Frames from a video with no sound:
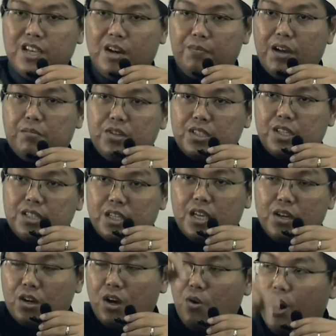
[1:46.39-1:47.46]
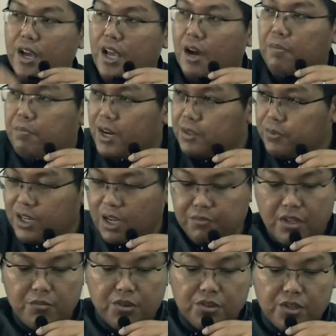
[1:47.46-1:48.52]
Siapa yang mencintai engkau wahai Abbas bin
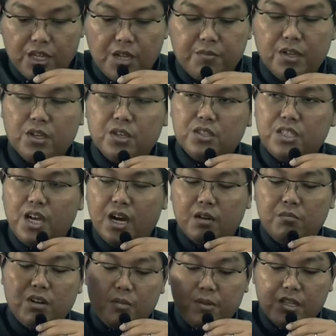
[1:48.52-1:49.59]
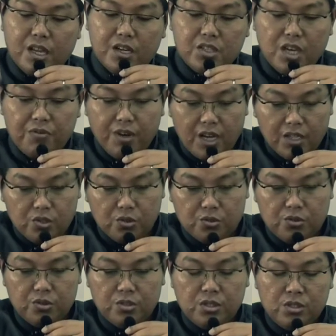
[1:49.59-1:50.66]
Abdul Muttalib, dia akan mendapatkan
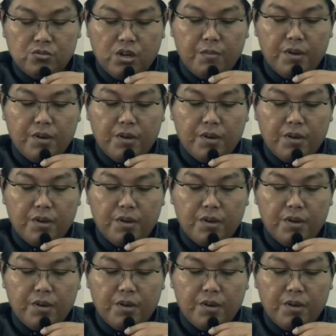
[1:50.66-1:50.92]
syafaatku.